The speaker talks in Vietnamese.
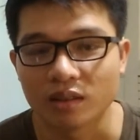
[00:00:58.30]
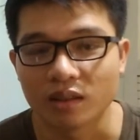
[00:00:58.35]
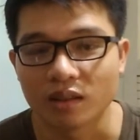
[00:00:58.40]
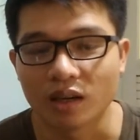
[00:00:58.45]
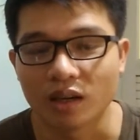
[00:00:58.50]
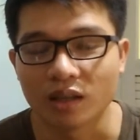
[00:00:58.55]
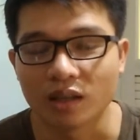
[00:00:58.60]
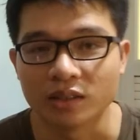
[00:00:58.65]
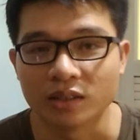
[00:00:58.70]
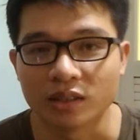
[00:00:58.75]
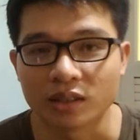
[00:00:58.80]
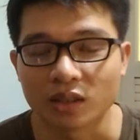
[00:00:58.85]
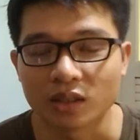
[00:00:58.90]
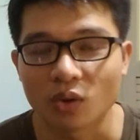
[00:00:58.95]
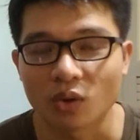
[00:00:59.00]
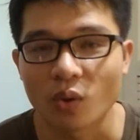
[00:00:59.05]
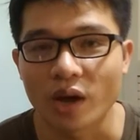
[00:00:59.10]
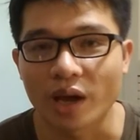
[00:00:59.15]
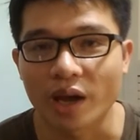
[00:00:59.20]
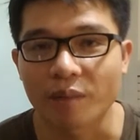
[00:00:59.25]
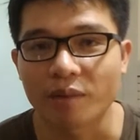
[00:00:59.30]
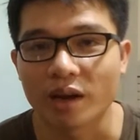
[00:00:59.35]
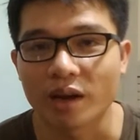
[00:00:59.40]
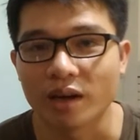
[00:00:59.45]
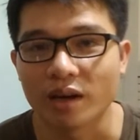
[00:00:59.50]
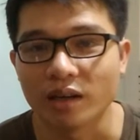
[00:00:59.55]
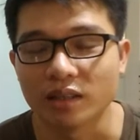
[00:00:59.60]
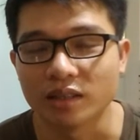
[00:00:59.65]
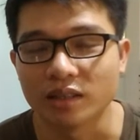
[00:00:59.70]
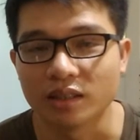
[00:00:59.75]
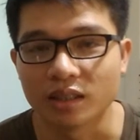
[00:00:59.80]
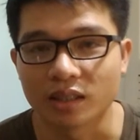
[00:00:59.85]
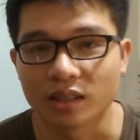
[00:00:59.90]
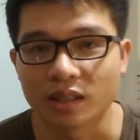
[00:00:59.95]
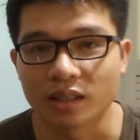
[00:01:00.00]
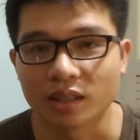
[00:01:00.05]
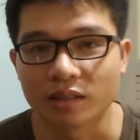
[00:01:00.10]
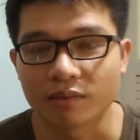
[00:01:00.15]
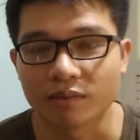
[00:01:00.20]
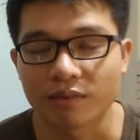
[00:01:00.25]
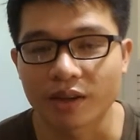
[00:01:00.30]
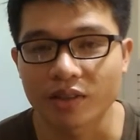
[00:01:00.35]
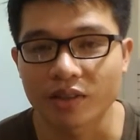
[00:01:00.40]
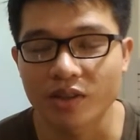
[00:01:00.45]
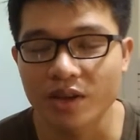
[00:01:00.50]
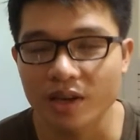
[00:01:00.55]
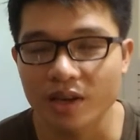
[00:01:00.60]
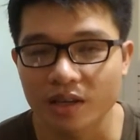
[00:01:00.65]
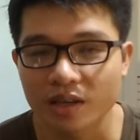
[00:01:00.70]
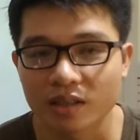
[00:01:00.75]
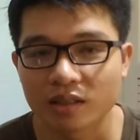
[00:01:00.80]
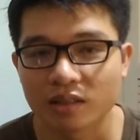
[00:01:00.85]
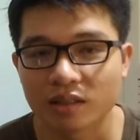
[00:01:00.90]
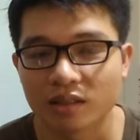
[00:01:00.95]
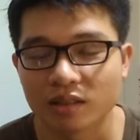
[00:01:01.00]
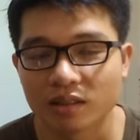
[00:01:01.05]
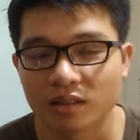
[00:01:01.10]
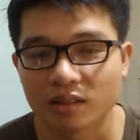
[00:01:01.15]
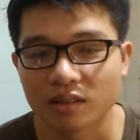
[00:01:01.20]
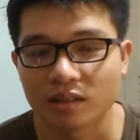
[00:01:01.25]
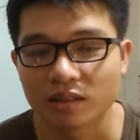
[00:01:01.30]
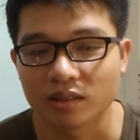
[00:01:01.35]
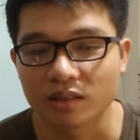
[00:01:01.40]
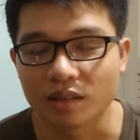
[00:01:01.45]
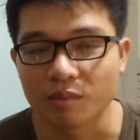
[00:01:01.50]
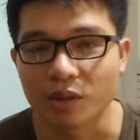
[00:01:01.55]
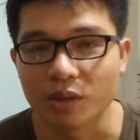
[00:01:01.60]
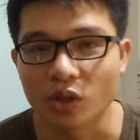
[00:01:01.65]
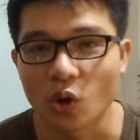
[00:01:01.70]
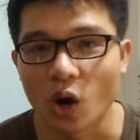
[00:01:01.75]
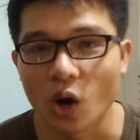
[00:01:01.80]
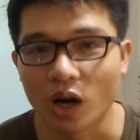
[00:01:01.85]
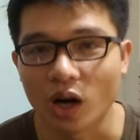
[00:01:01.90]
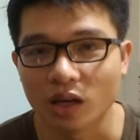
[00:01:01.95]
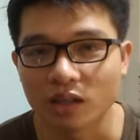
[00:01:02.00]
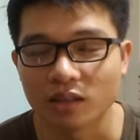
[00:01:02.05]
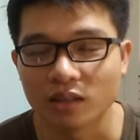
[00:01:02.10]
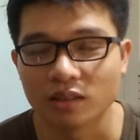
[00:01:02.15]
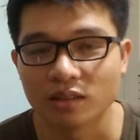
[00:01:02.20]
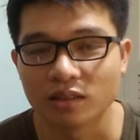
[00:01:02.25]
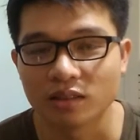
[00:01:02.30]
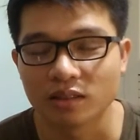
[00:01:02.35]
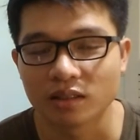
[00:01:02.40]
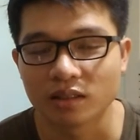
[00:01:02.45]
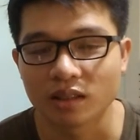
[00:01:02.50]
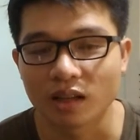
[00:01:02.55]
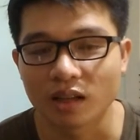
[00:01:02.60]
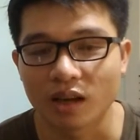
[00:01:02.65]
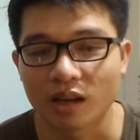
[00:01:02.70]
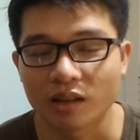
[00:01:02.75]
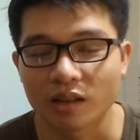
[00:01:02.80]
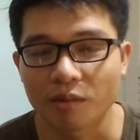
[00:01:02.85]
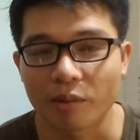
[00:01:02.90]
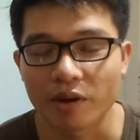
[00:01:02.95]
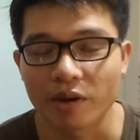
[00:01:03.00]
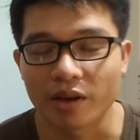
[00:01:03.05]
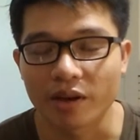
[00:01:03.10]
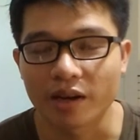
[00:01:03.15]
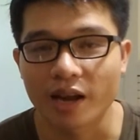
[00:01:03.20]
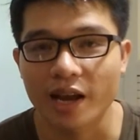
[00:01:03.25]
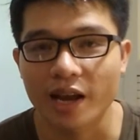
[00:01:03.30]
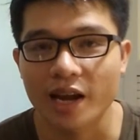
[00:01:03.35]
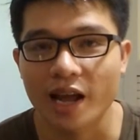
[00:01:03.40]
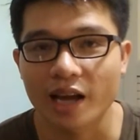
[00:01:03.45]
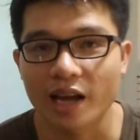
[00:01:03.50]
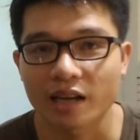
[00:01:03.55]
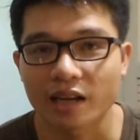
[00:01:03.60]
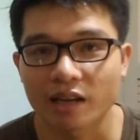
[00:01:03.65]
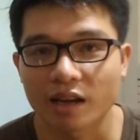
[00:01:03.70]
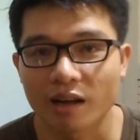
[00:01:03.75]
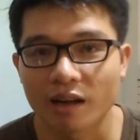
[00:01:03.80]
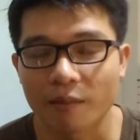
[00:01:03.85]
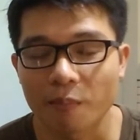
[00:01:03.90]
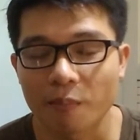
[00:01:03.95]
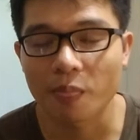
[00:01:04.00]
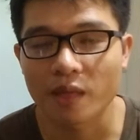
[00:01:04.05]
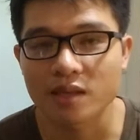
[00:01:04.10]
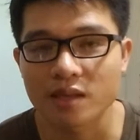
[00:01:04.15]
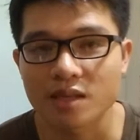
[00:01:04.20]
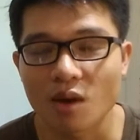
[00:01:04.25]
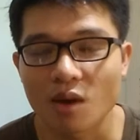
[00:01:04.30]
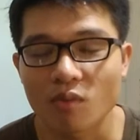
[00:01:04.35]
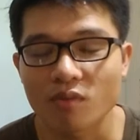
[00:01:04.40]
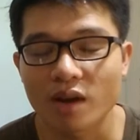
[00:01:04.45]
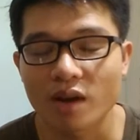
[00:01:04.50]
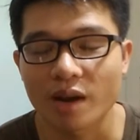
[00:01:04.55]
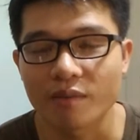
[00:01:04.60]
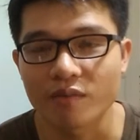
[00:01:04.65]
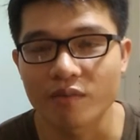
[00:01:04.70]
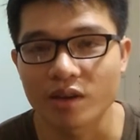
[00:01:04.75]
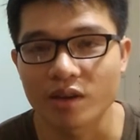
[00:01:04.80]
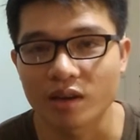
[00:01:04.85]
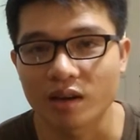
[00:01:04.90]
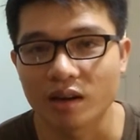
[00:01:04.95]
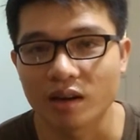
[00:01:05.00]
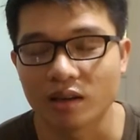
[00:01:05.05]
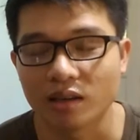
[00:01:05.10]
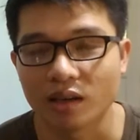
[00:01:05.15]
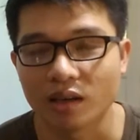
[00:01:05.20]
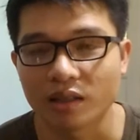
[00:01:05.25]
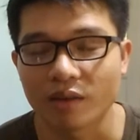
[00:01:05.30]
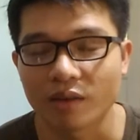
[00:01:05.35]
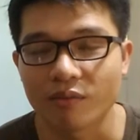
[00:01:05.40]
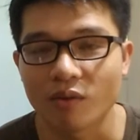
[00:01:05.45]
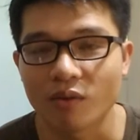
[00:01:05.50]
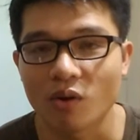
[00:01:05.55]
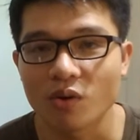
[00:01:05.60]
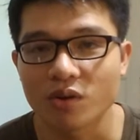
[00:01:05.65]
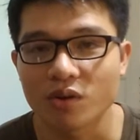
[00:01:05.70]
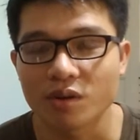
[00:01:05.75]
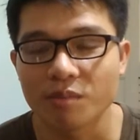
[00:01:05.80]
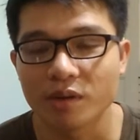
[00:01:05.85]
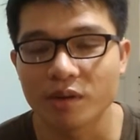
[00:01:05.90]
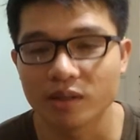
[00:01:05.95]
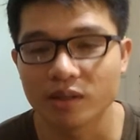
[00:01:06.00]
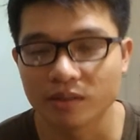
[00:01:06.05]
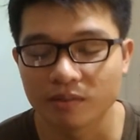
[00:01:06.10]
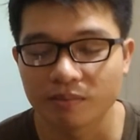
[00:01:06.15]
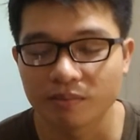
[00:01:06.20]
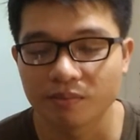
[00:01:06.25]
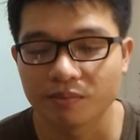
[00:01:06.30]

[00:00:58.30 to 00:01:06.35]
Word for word: à, quê em là ở Phan Thiết tỉnh Bình Thuận à, nhưng mà hiện nay đang uh, sống và làm việc ở, ở thành phố Hồ Chí Minh